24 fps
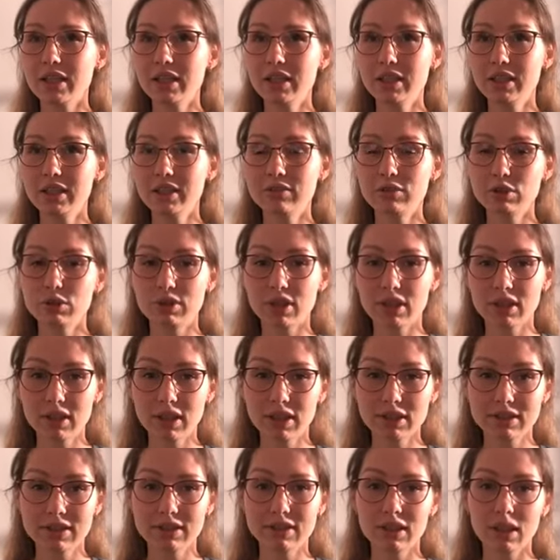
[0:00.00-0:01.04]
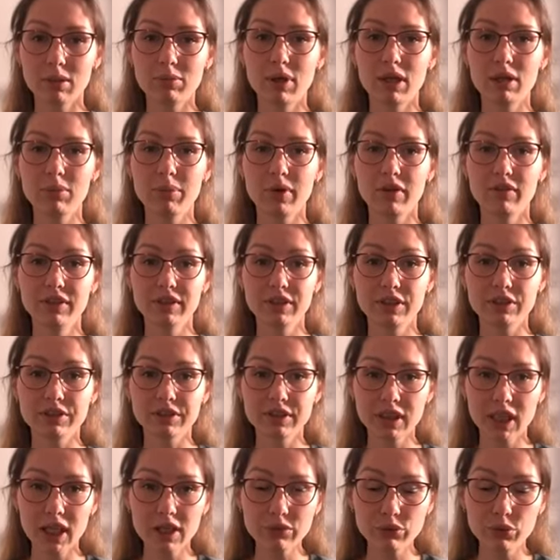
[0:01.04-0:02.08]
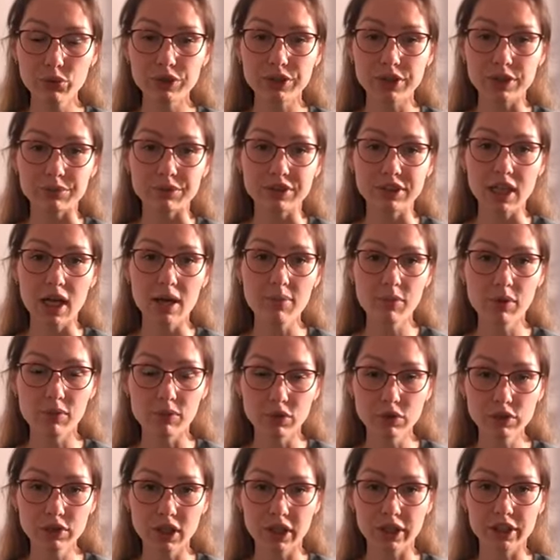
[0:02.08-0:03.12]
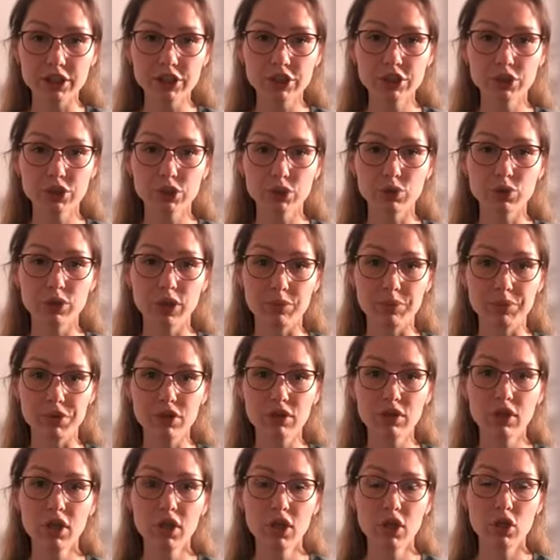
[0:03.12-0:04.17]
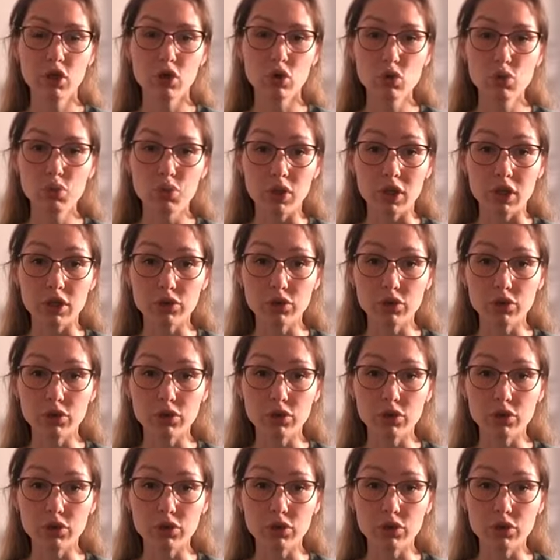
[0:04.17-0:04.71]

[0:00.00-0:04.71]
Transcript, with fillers: И вот тогда Центробанк повысил ставку, и тем самым он, конечно же, укрепил рубль.